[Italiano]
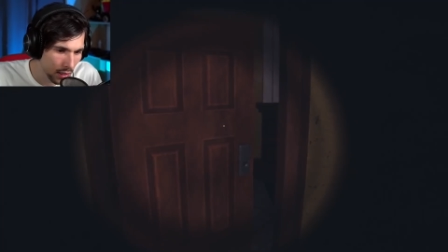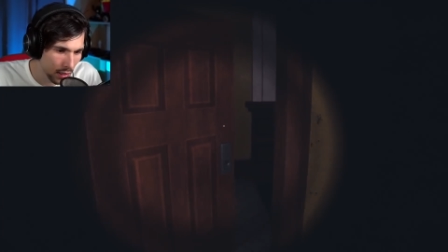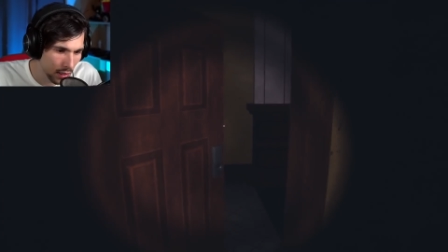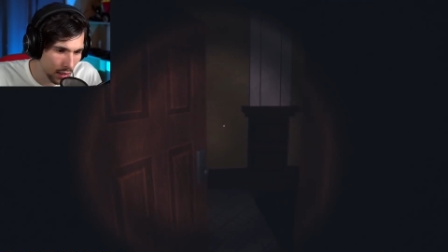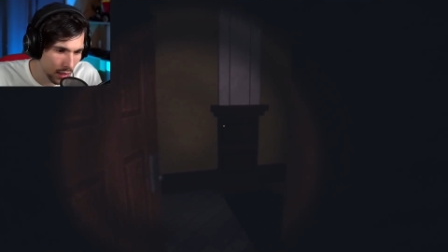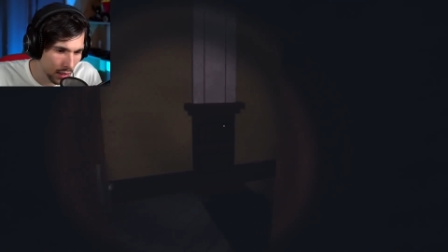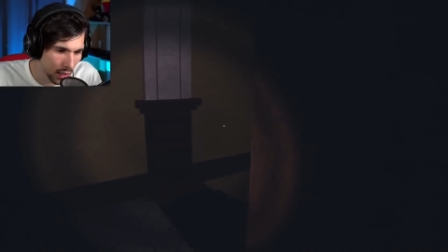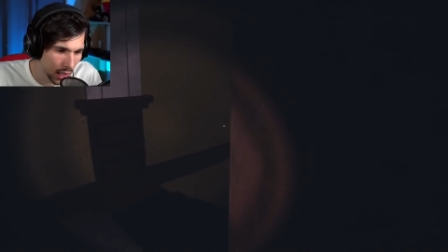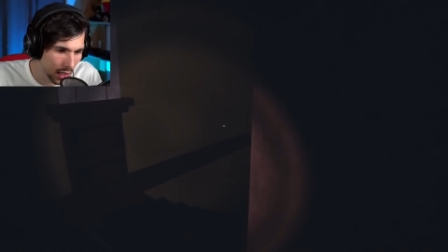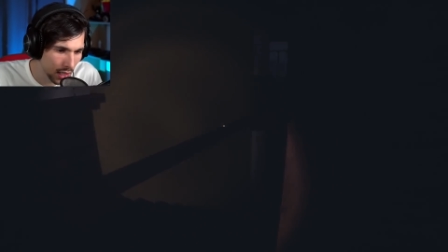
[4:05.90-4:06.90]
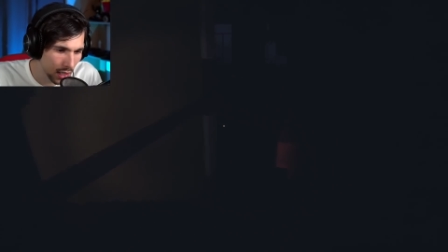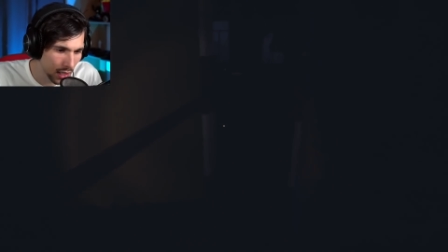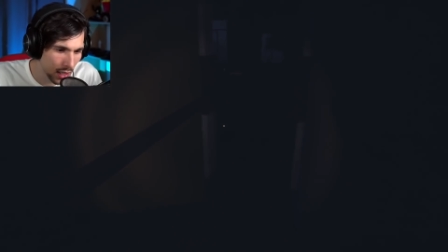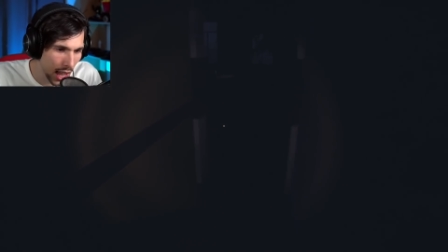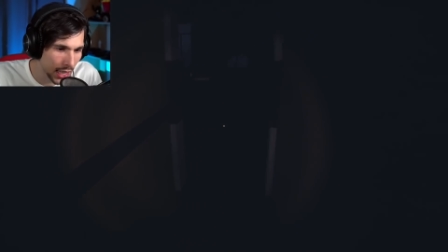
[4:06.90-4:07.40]

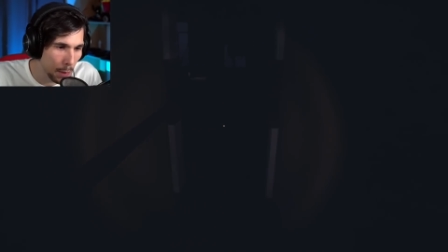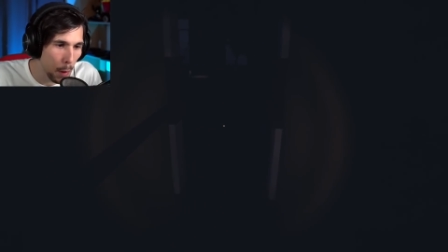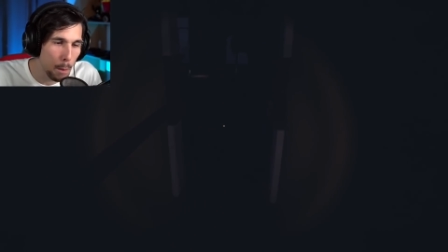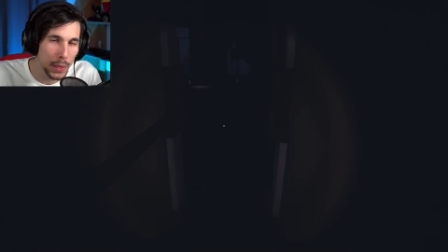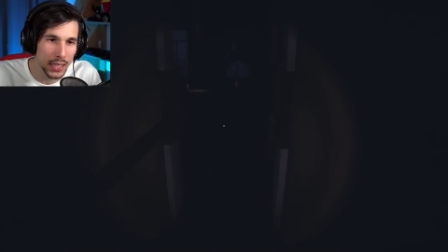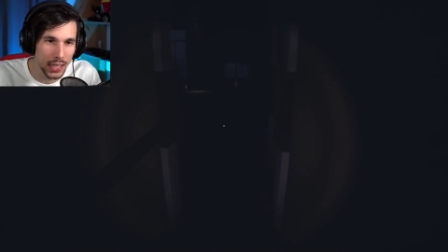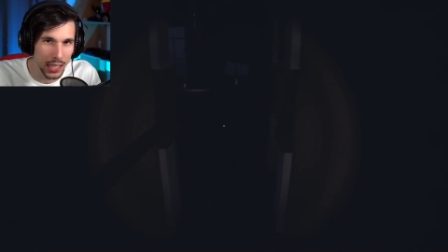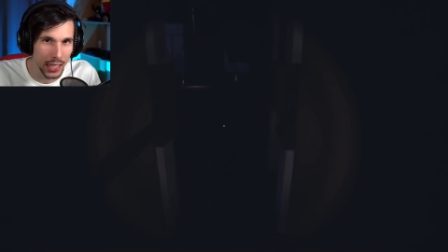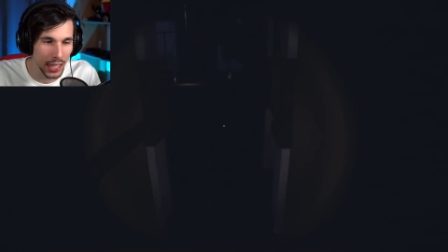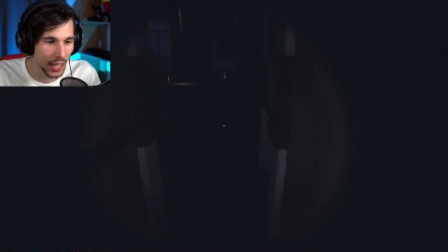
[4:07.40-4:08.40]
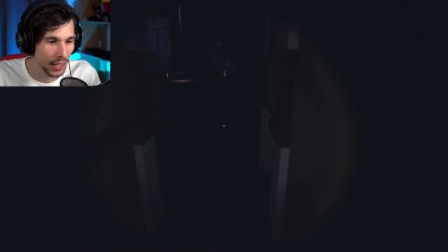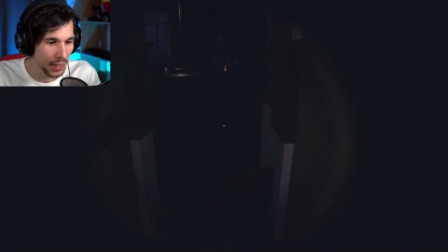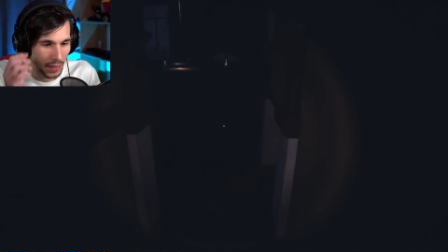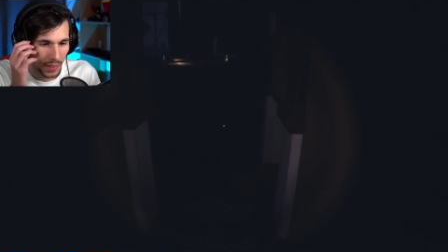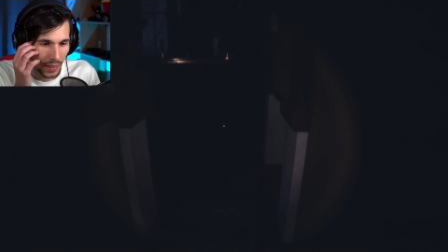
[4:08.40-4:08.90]
Oh, è tipo PT.
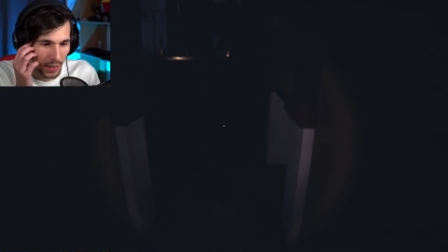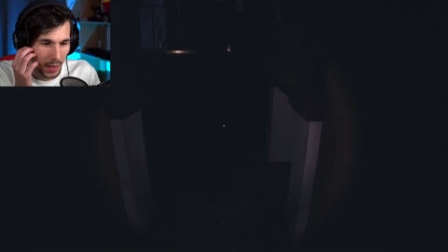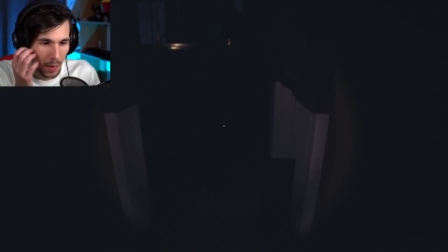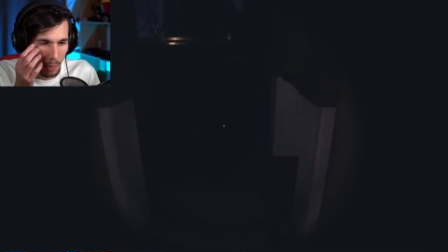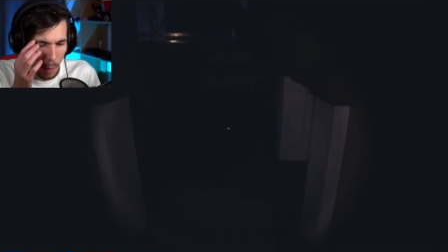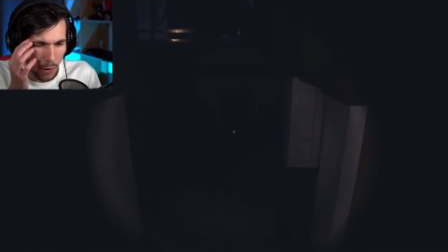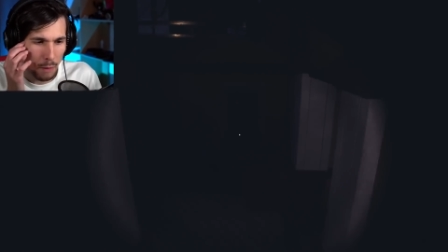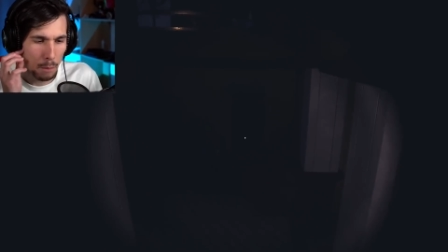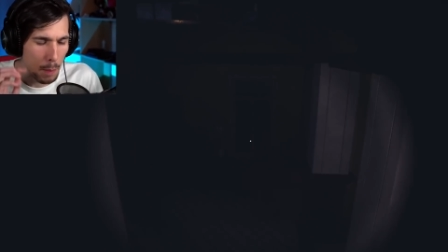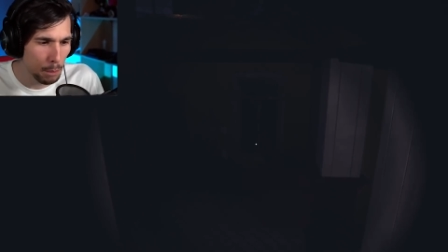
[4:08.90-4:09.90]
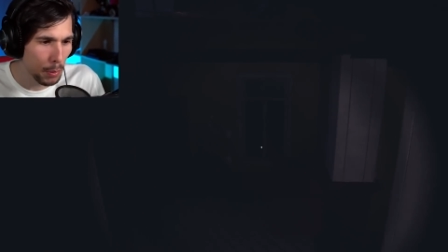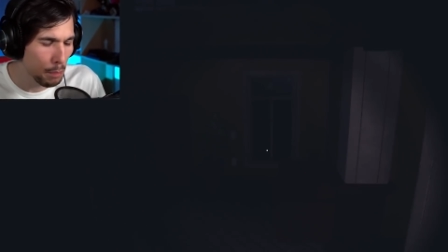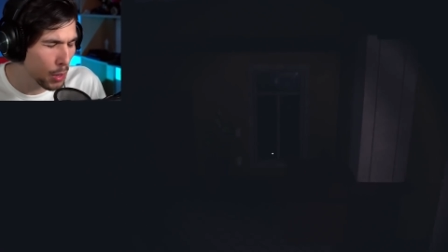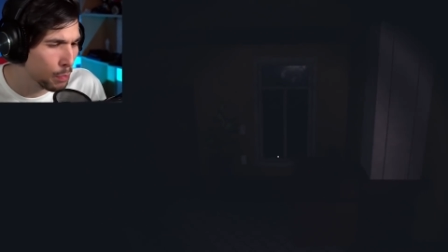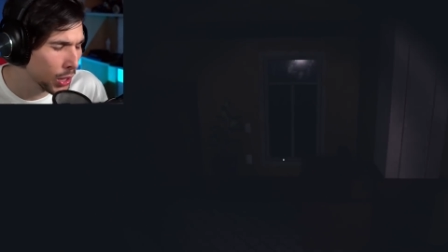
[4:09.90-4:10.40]
Ma fa un po' più,